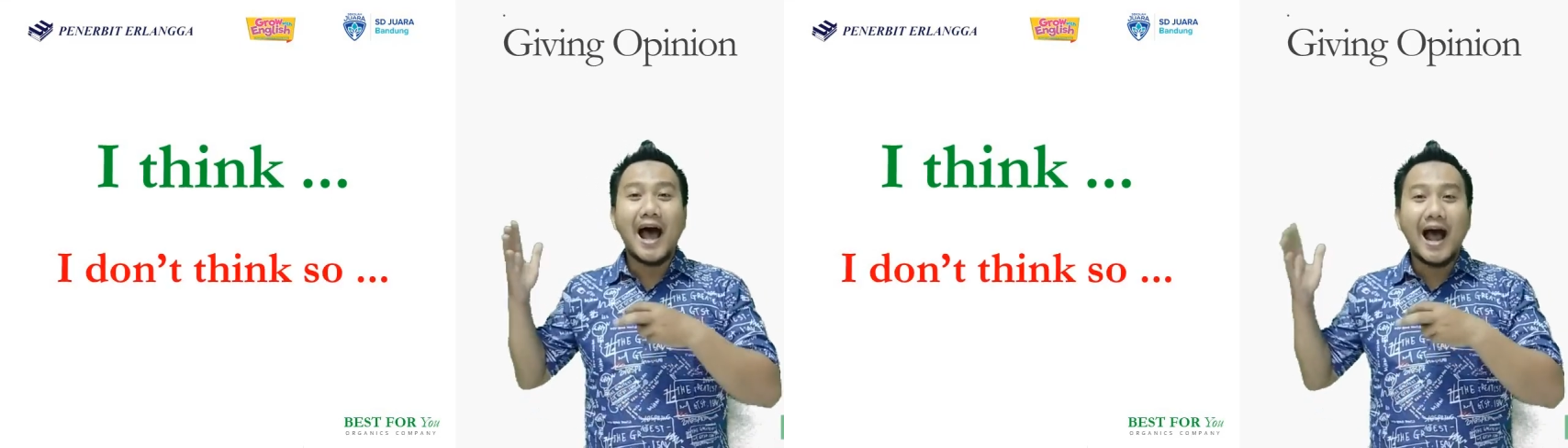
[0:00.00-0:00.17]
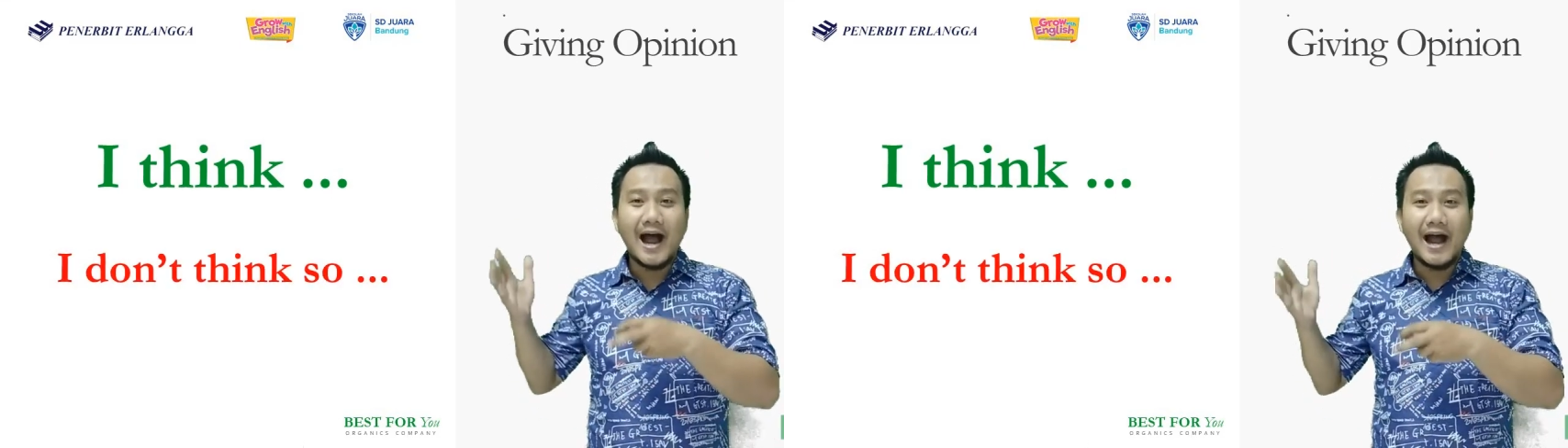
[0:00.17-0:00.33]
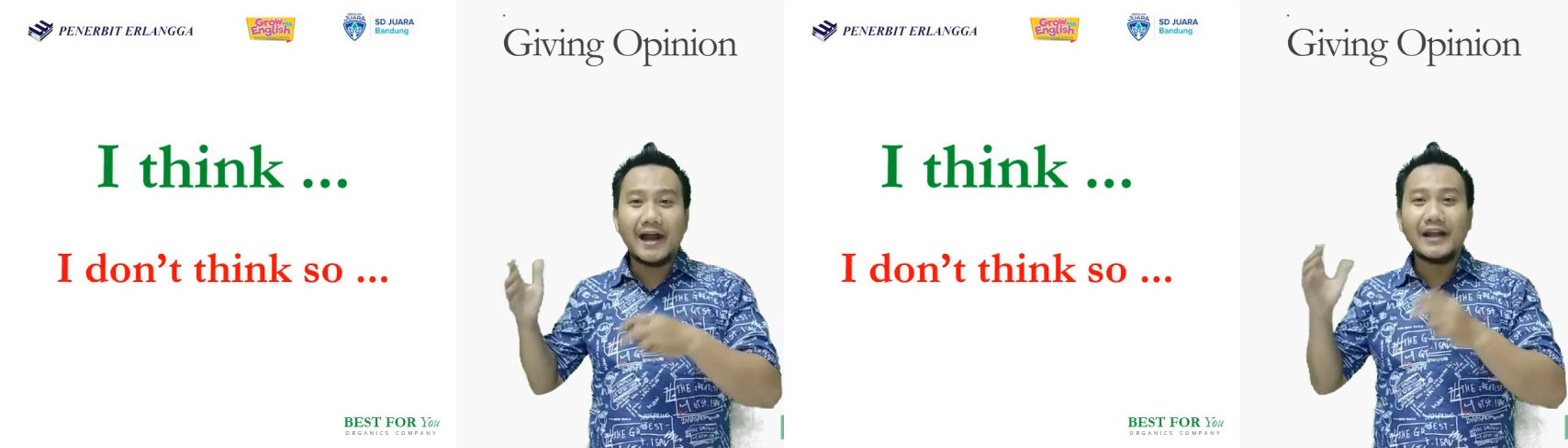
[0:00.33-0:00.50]

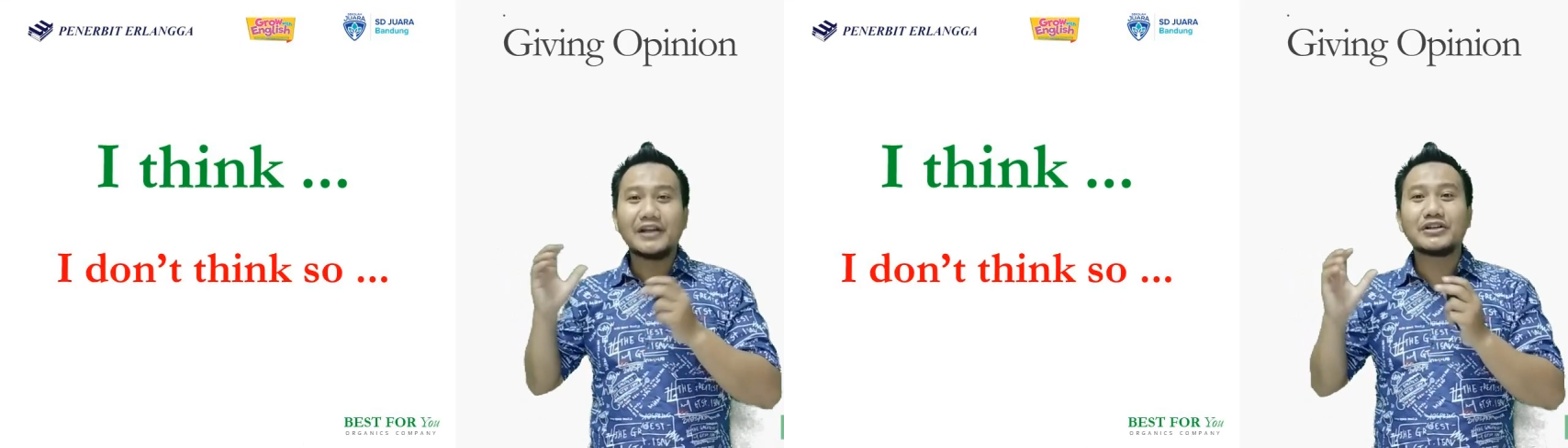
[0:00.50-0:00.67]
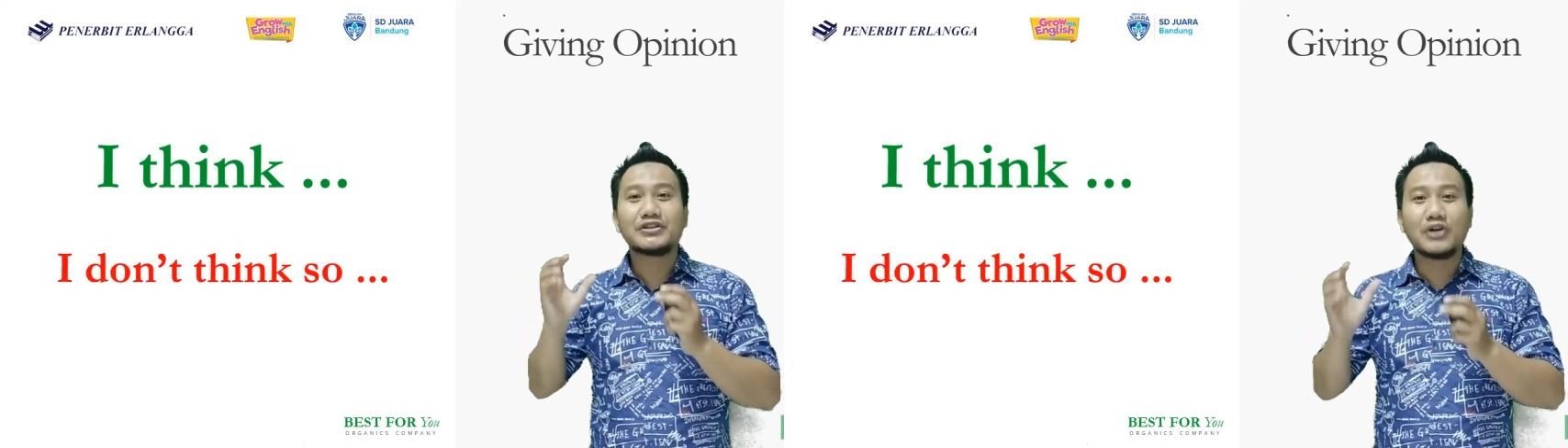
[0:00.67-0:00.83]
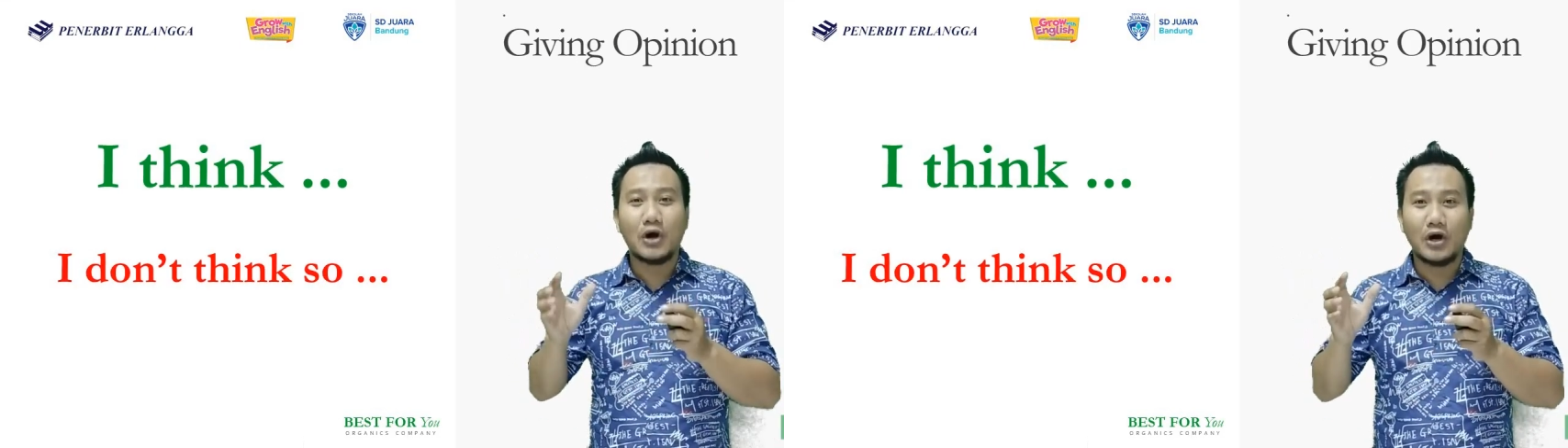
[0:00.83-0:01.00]

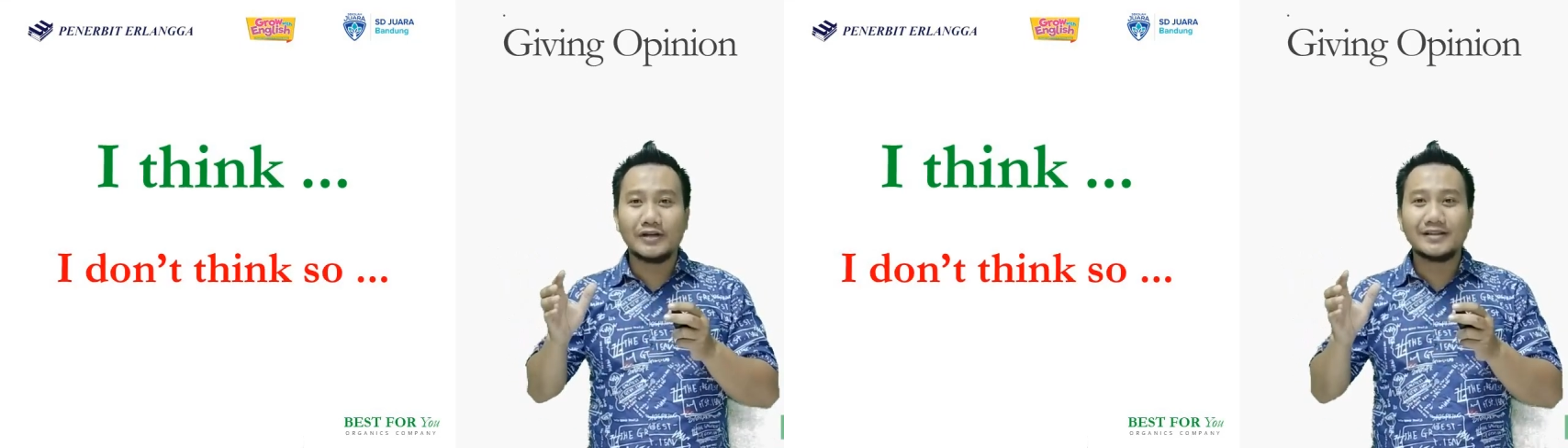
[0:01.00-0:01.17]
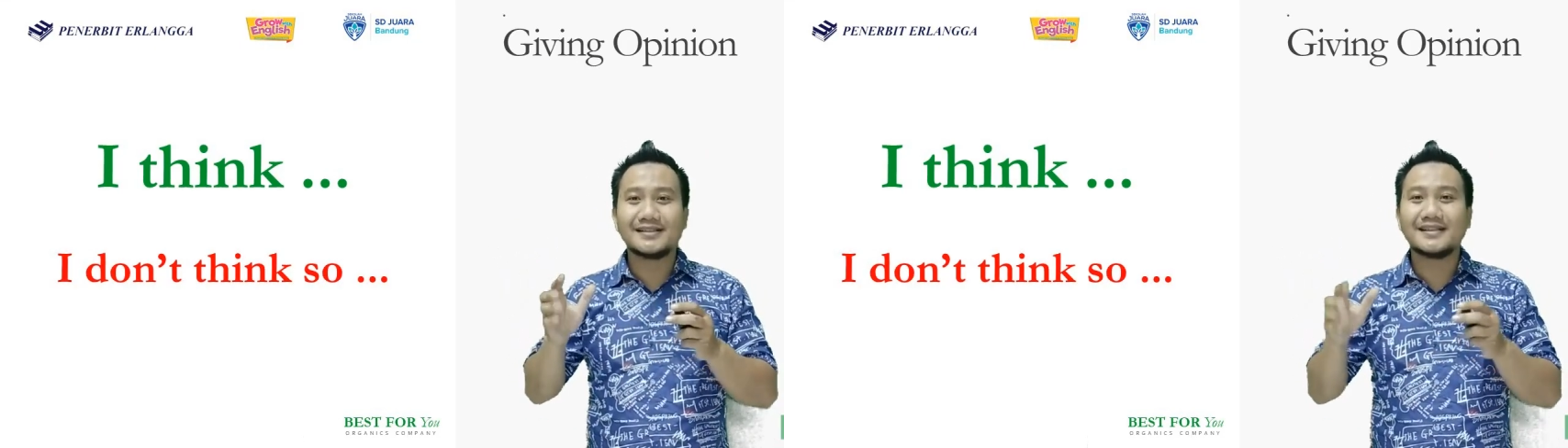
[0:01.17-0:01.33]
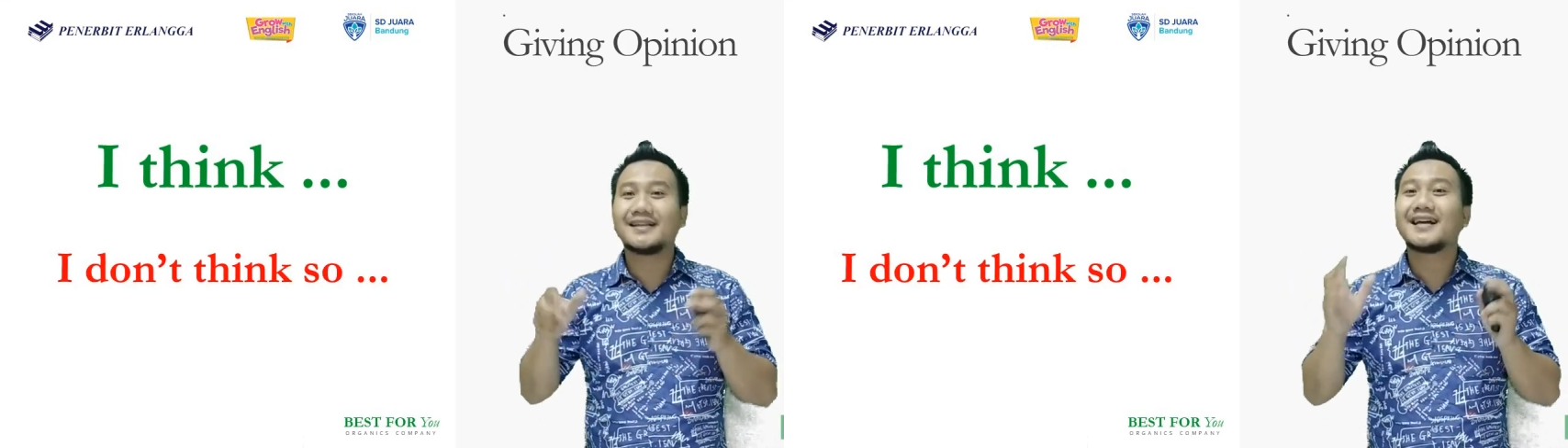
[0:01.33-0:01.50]
I don't